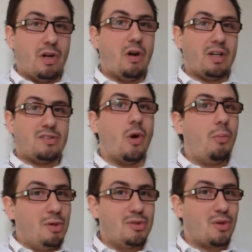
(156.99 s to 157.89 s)
en, restant en
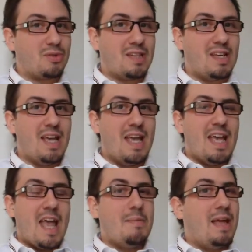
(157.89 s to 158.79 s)
bonne santé,
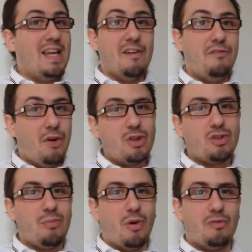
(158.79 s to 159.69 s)
eh bien, il est
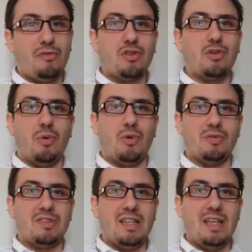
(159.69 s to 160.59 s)
fortement, fortement
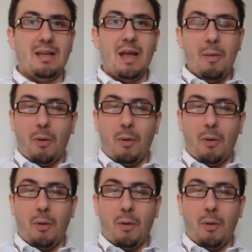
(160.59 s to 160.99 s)
conseillé,